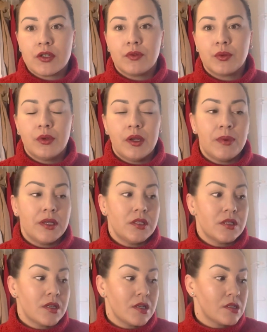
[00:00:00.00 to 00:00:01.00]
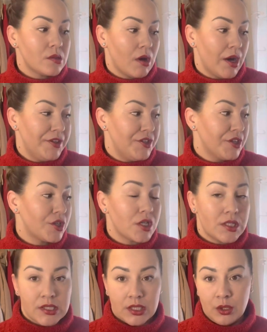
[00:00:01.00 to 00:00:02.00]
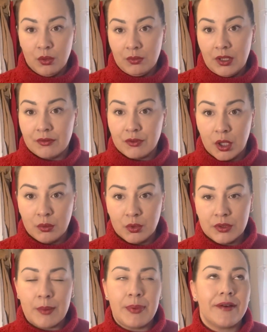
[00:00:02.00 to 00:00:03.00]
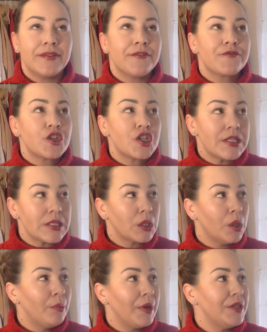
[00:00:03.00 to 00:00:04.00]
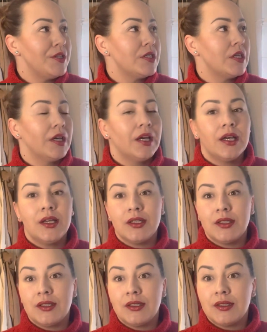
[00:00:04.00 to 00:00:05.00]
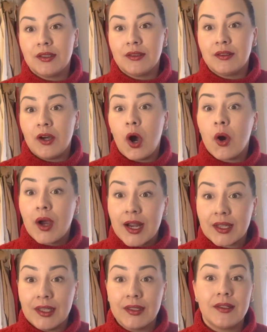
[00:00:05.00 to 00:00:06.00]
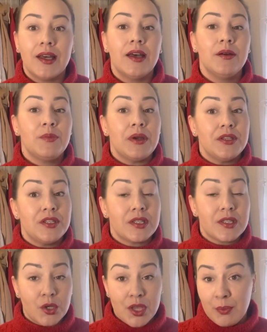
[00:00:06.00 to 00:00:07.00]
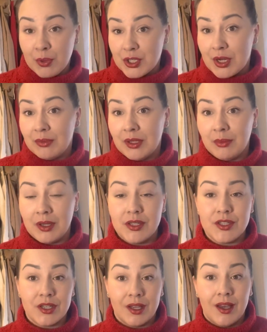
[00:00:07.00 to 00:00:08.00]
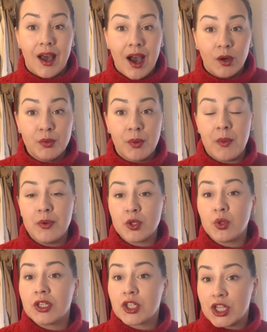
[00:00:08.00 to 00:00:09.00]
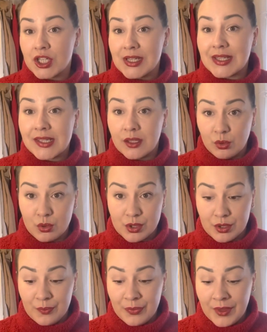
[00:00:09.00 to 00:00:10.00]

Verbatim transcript: w ogóle będzie, słuchajcie, czystki u mnie w domu. Naprawdę wszystko będzie e, ogarnięte, będzie co niepotrzebne będzie out, bo po prostu tych rzeczy jest za dużo.